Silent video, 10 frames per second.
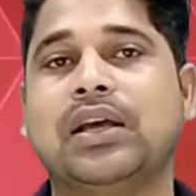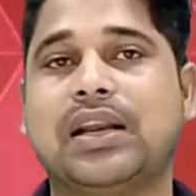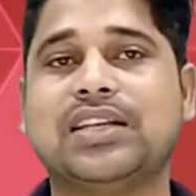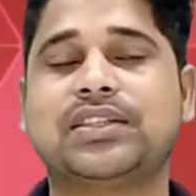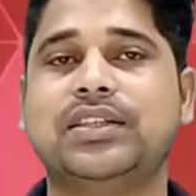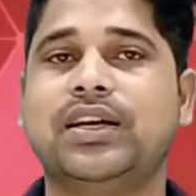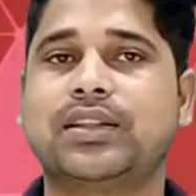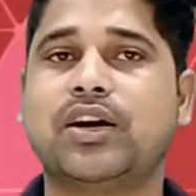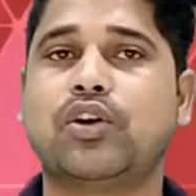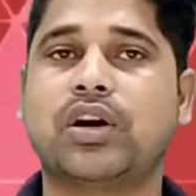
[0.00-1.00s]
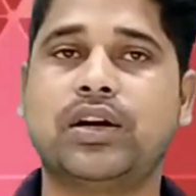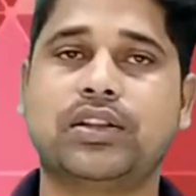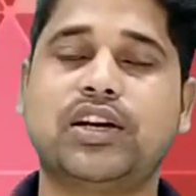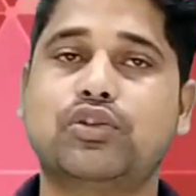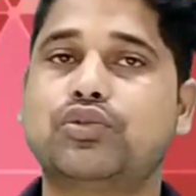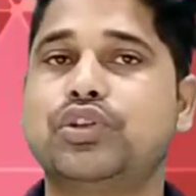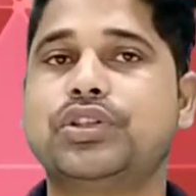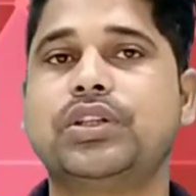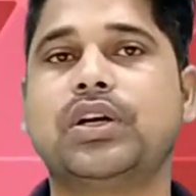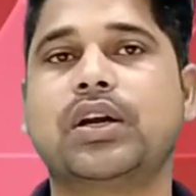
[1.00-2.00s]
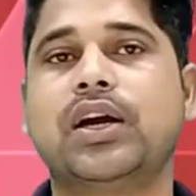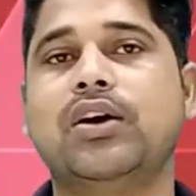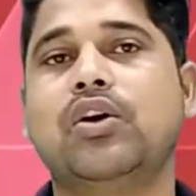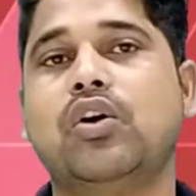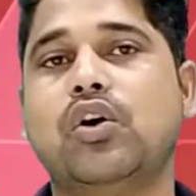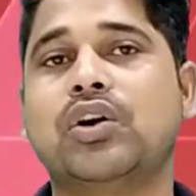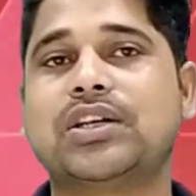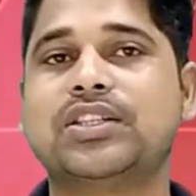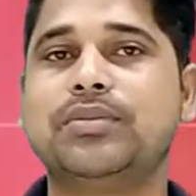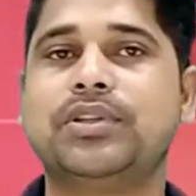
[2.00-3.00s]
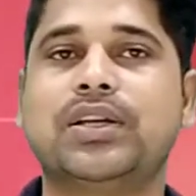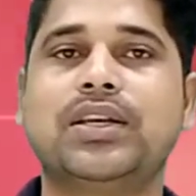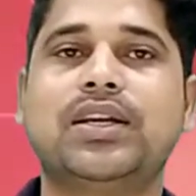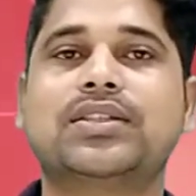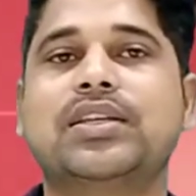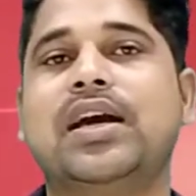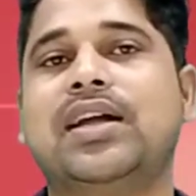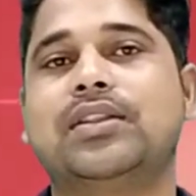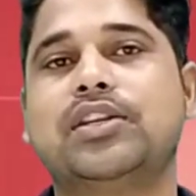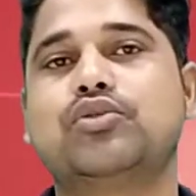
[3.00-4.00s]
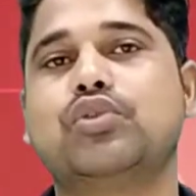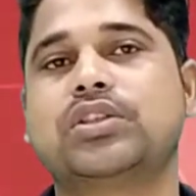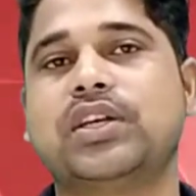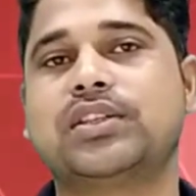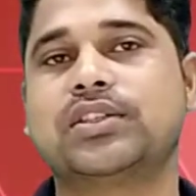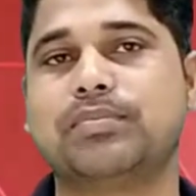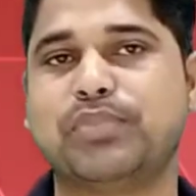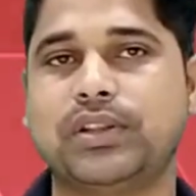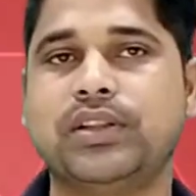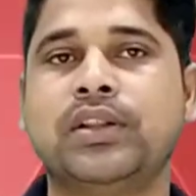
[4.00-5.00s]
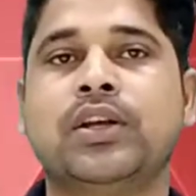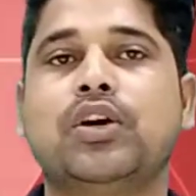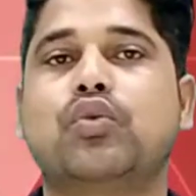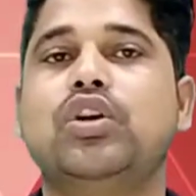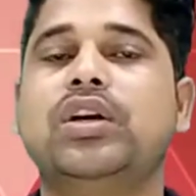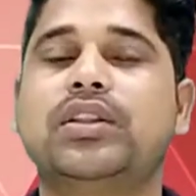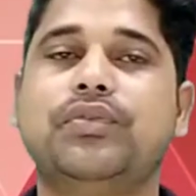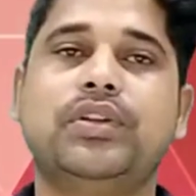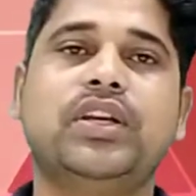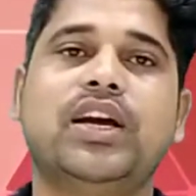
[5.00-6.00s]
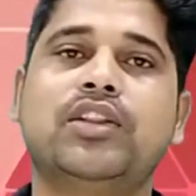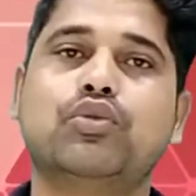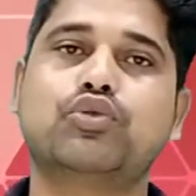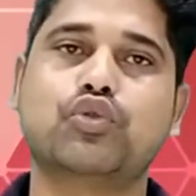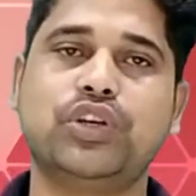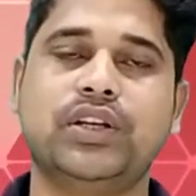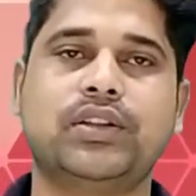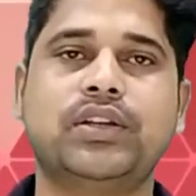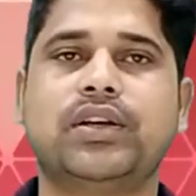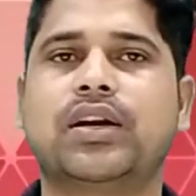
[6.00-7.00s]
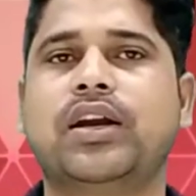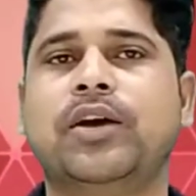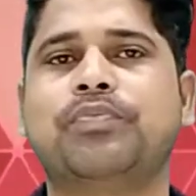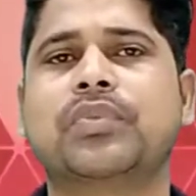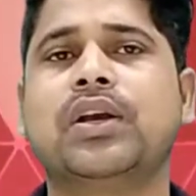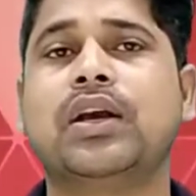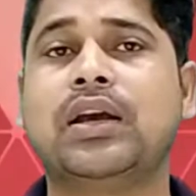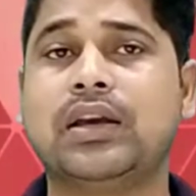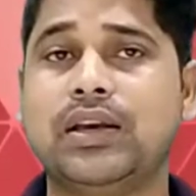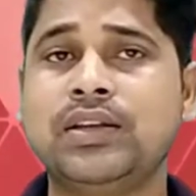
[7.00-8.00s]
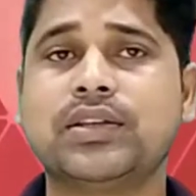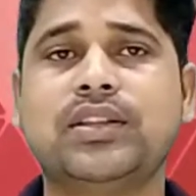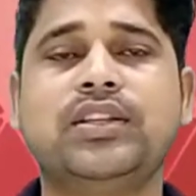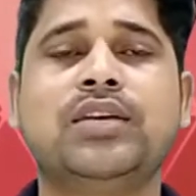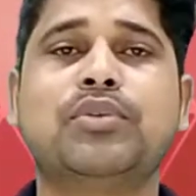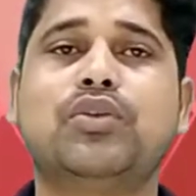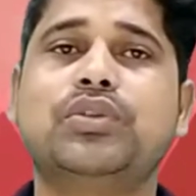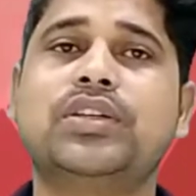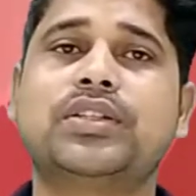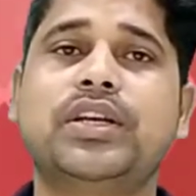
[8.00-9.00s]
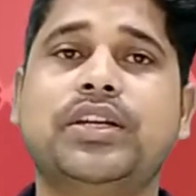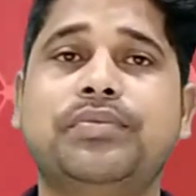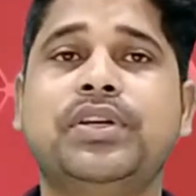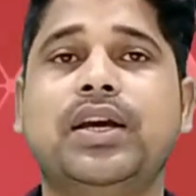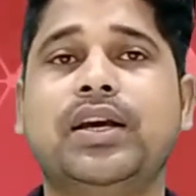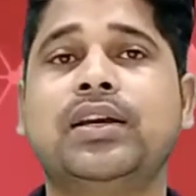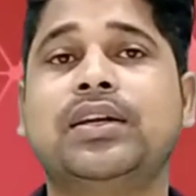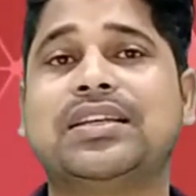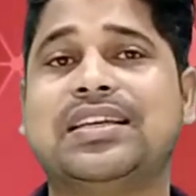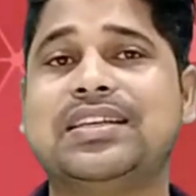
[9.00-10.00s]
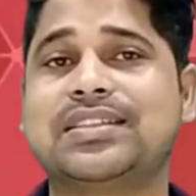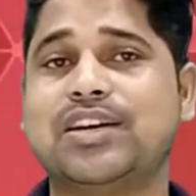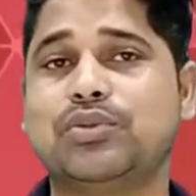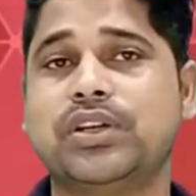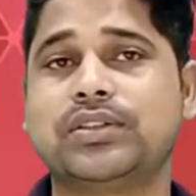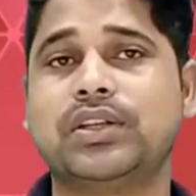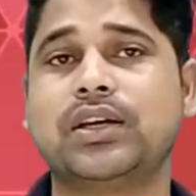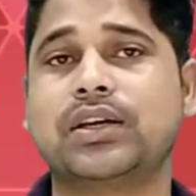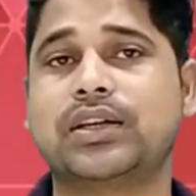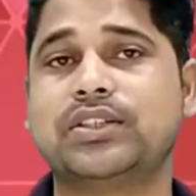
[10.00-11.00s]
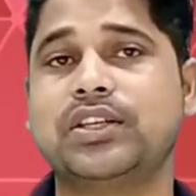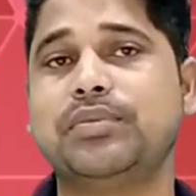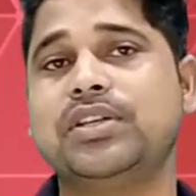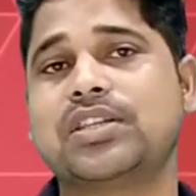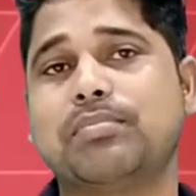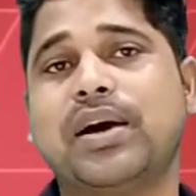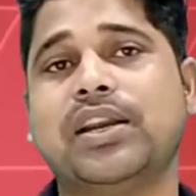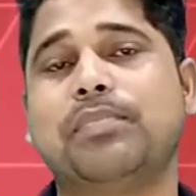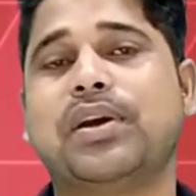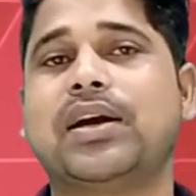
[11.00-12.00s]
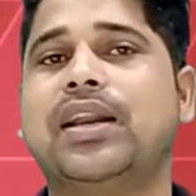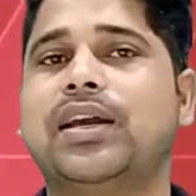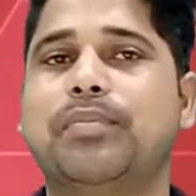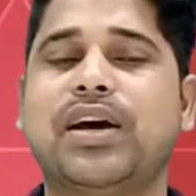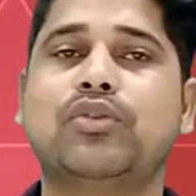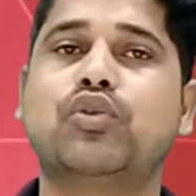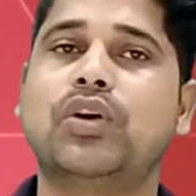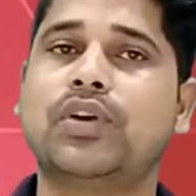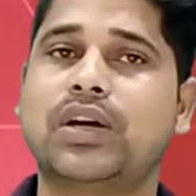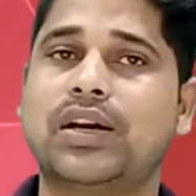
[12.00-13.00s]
राष्ट्र की एकता और अखंडता को सुनिश्चित करना और किसी भी तरीके से आंतरिक सुरक्षा से संबंधित कोई गतिविधियां है तो उसको नियंत्रित करना है इस अधिनियम का उद्देश्य यह भी है कि इसका उद्देश्य किसी भी सामान्य प्रकार के अपराध को कवर